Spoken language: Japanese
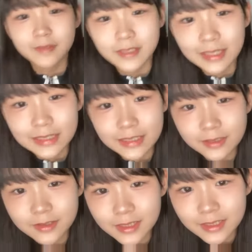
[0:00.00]
おつきち
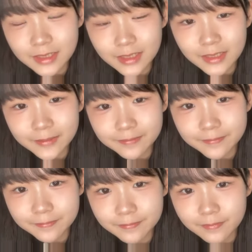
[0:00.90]
おつきち
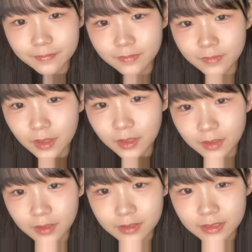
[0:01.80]

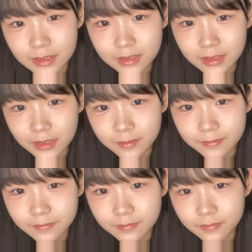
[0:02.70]
おつきち
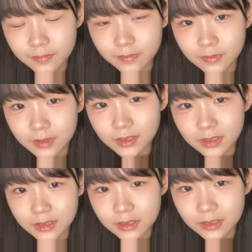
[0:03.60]
おつ
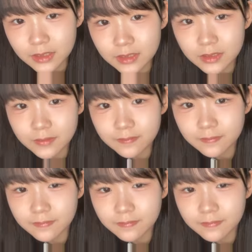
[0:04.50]
きち